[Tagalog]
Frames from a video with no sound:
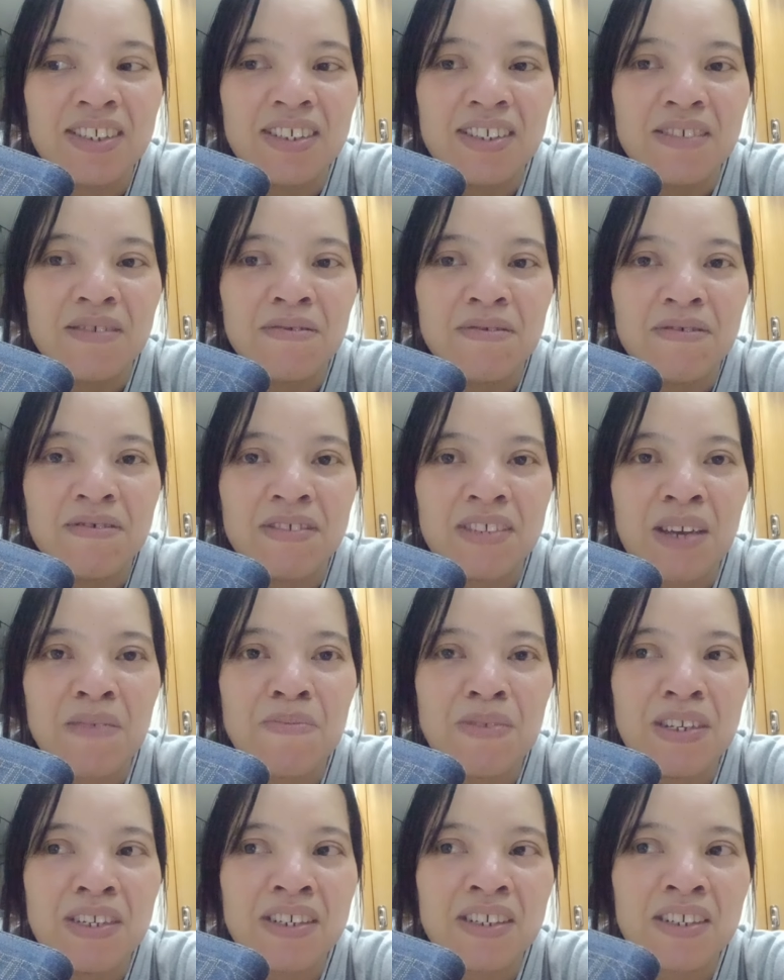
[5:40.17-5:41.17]
Sabi
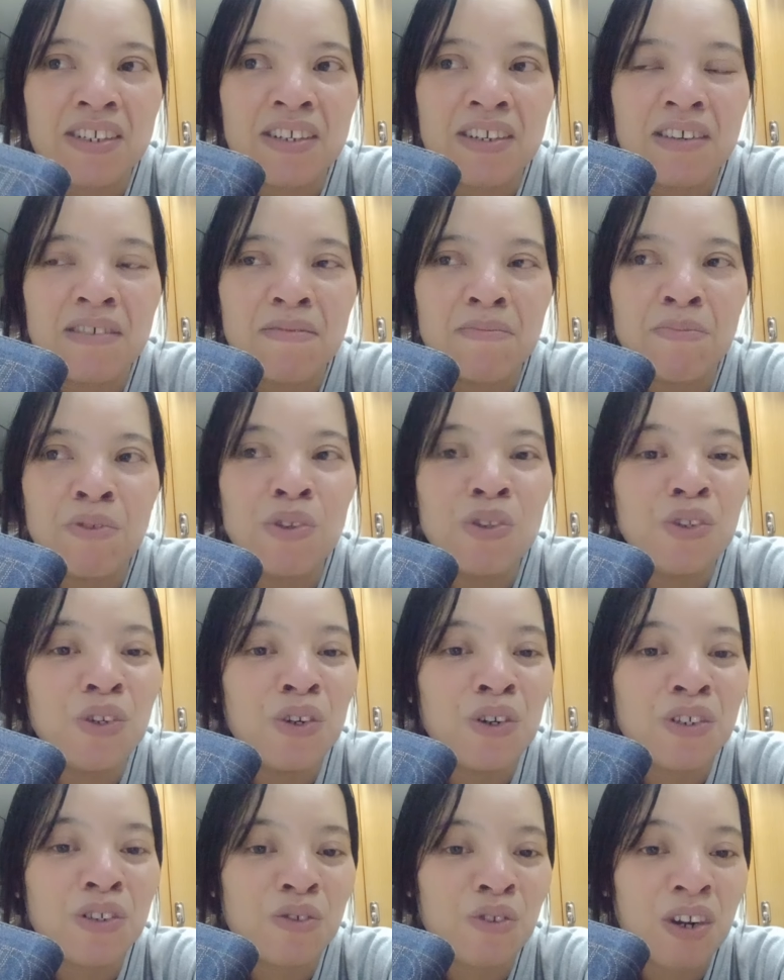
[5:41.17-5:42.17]
niya, put your
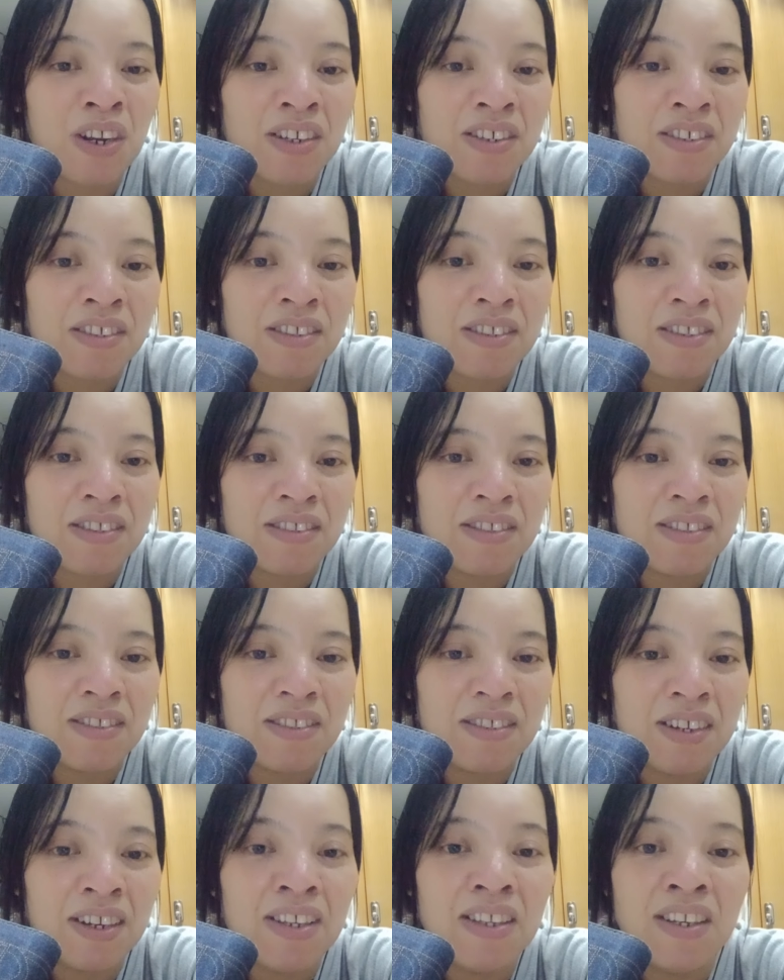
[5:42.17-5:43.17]
trust
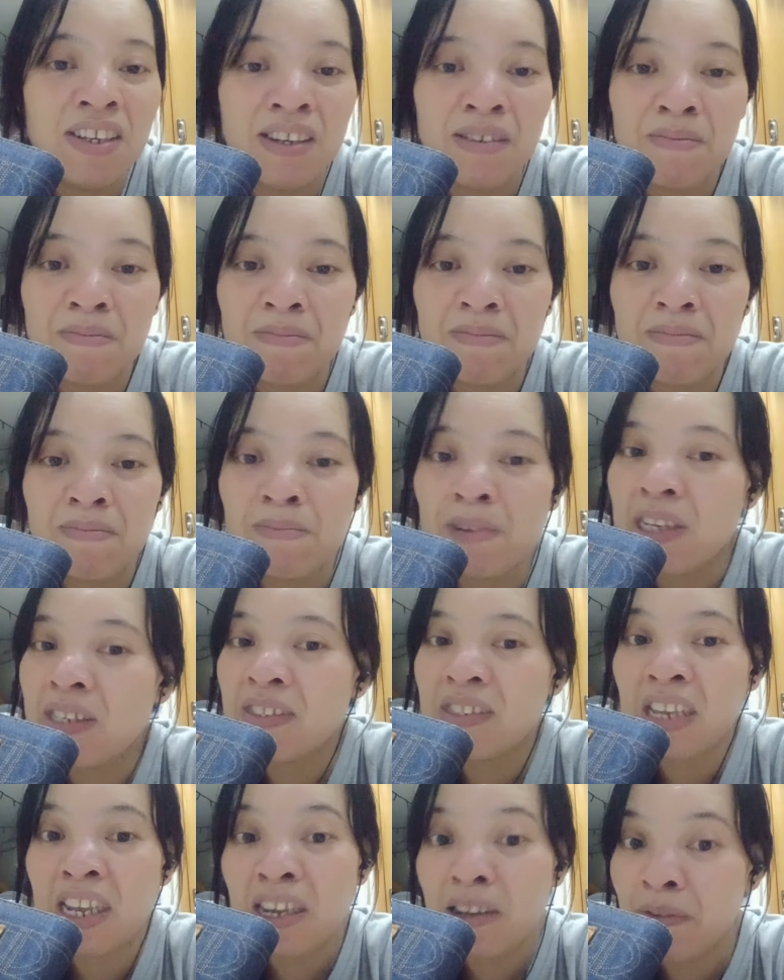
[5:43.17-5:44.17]
in Him, my
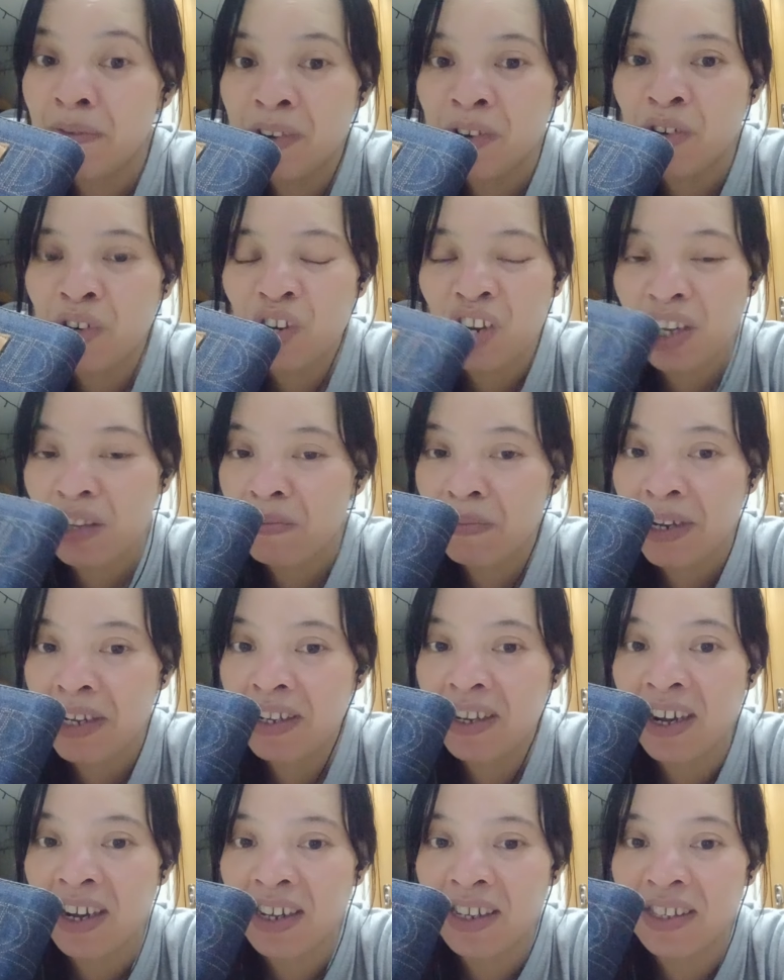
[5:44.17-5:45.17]
Savior and my
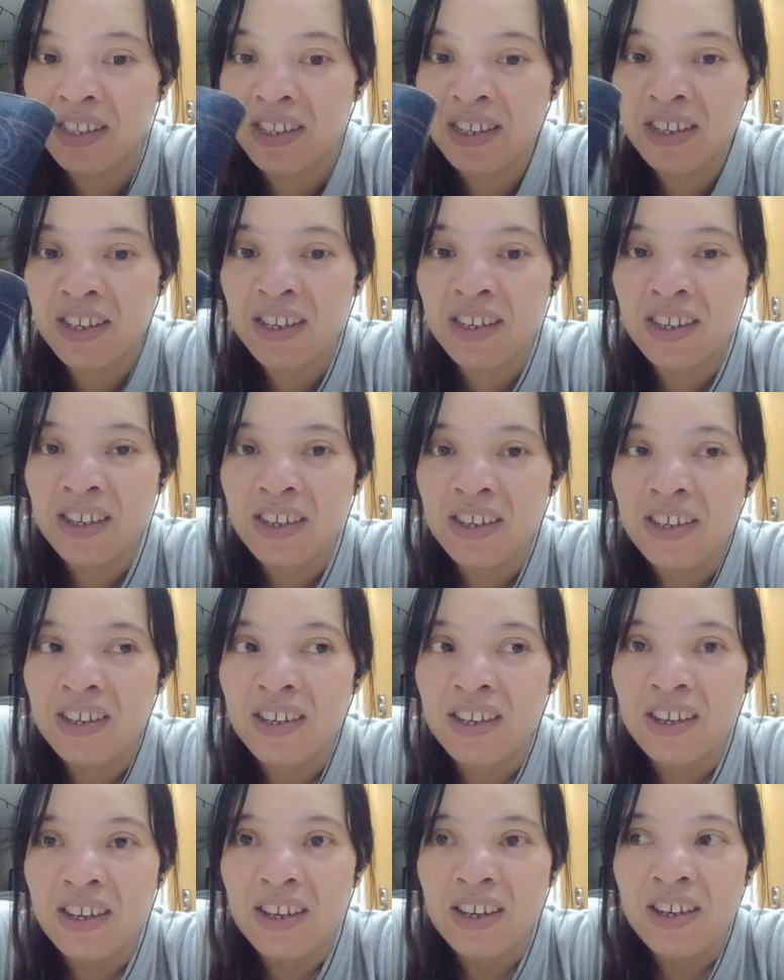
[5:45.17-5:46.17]
God.
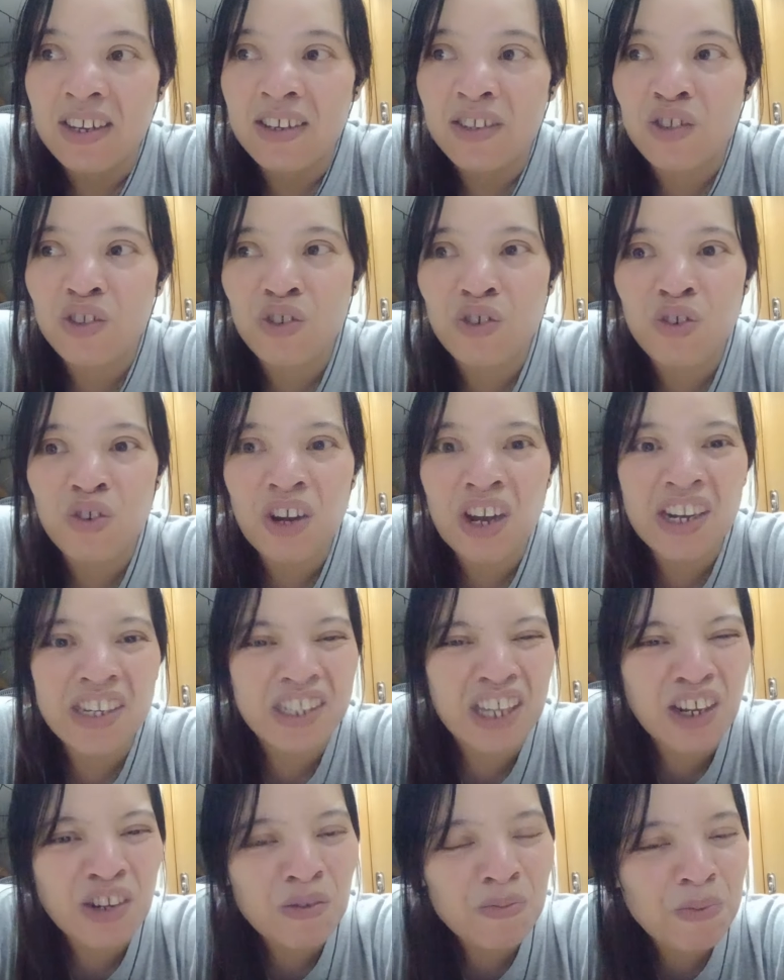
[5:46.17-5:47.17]
So, kahit
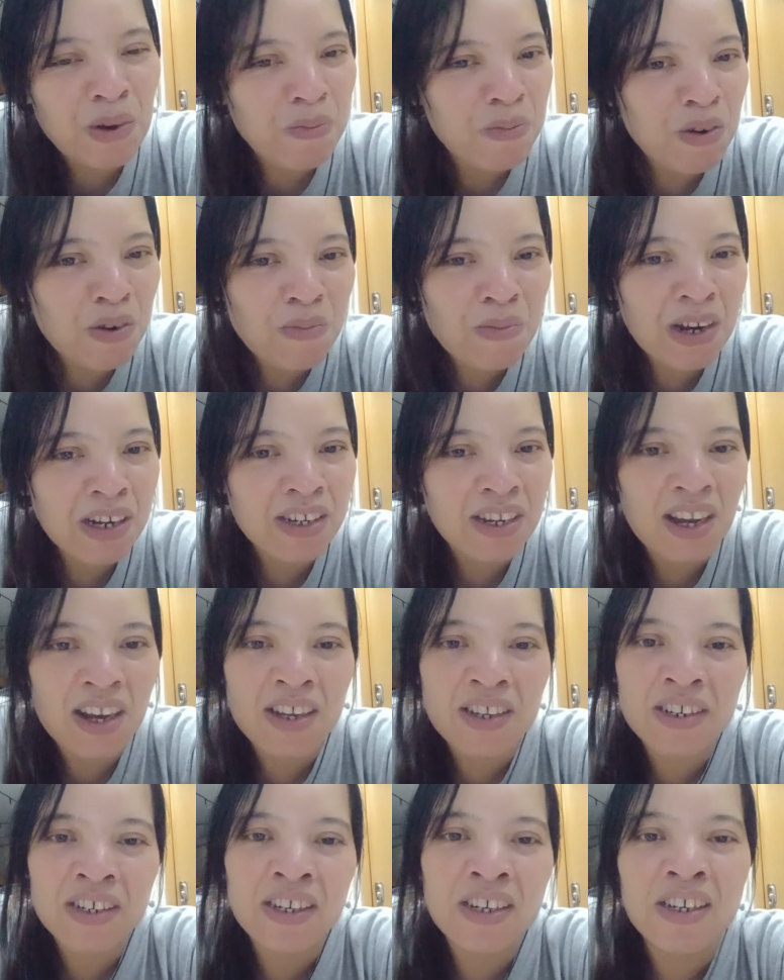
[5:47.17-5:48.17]
ano pa pong
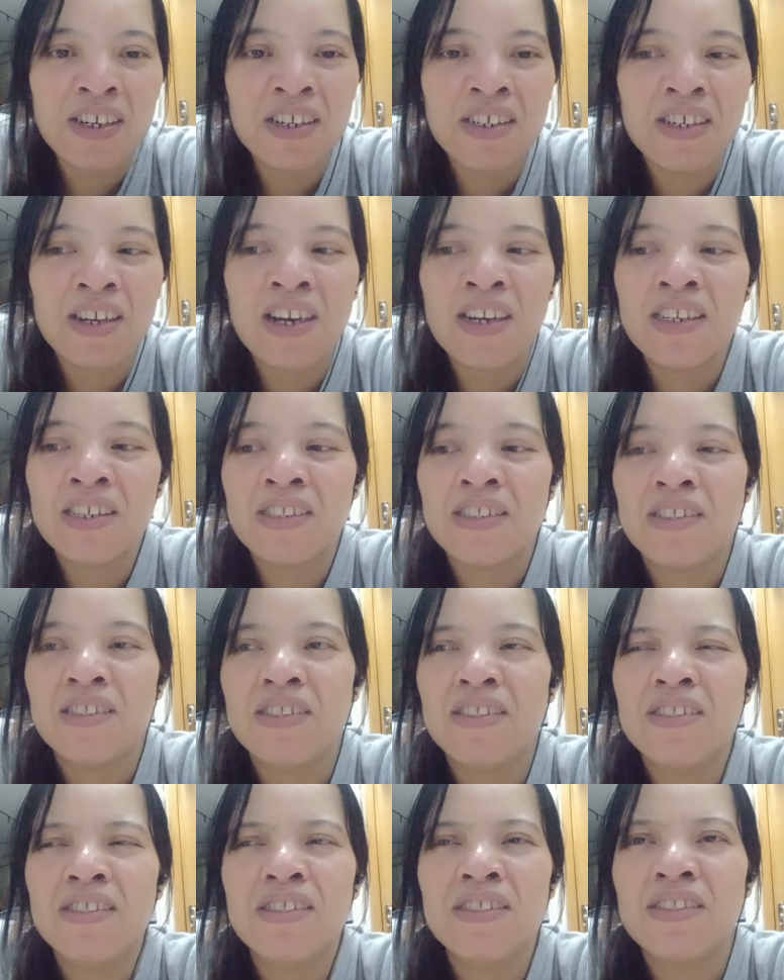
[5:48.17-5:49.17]
mangyari, kahit
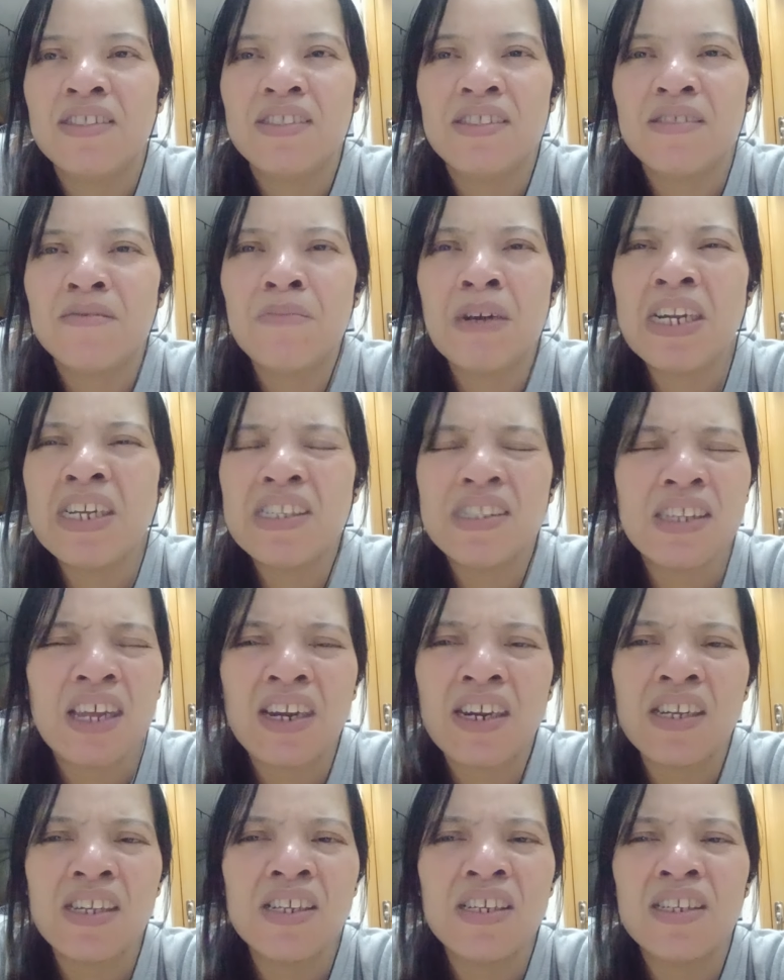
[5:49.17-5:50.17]

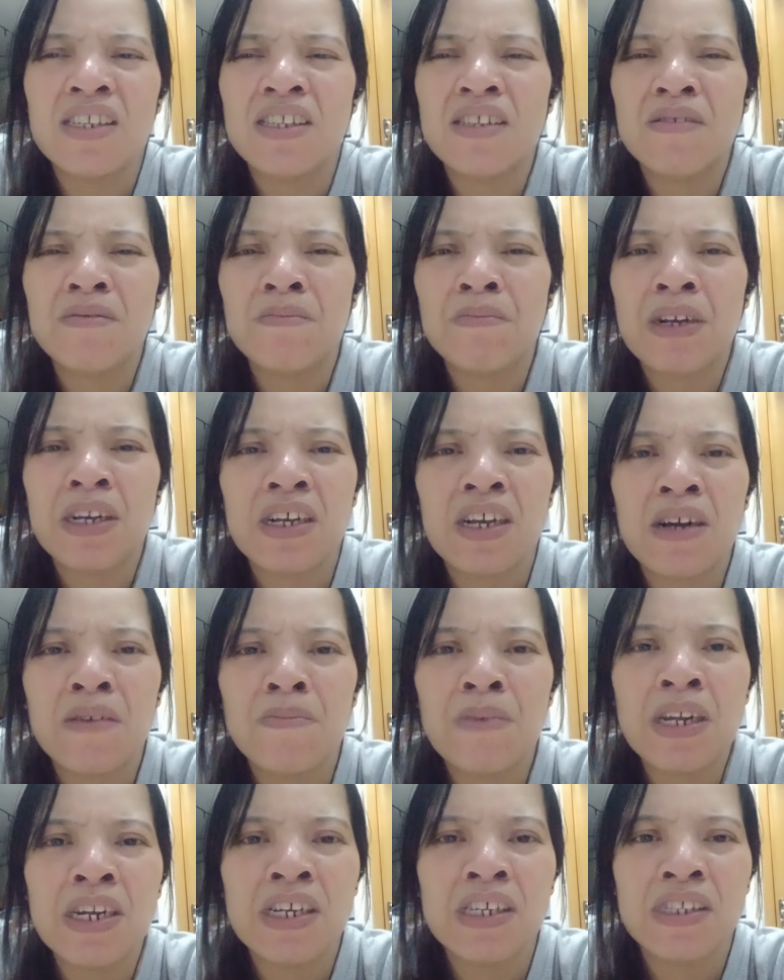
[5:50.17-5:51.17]
baliktarin,
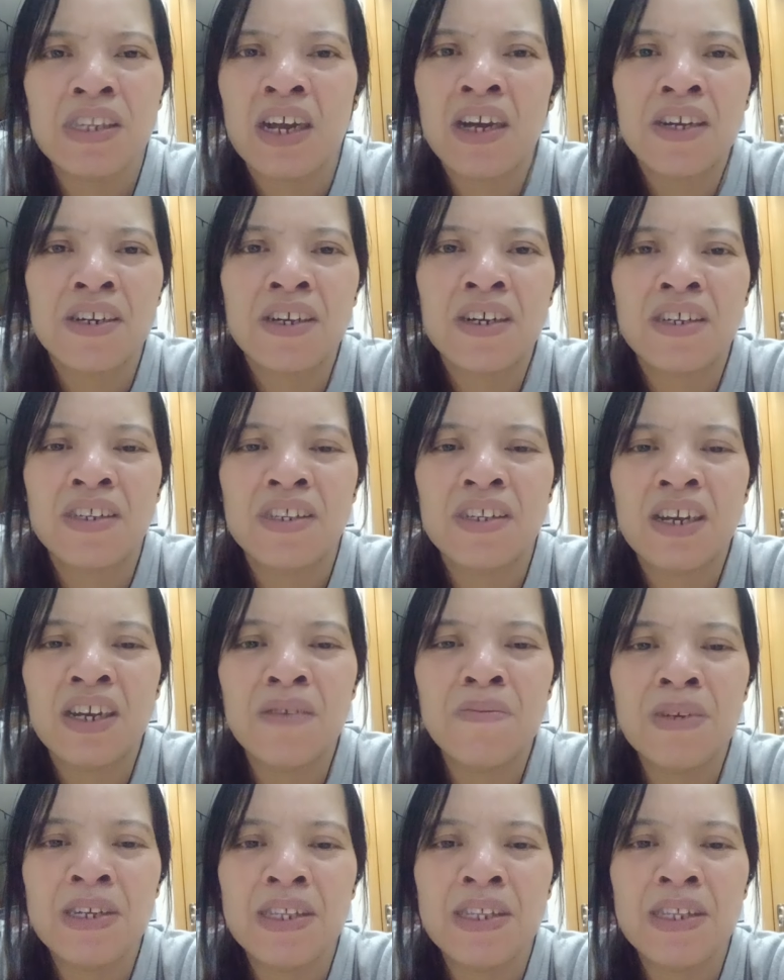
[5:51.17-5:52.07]
magkabaliktaran, I mean,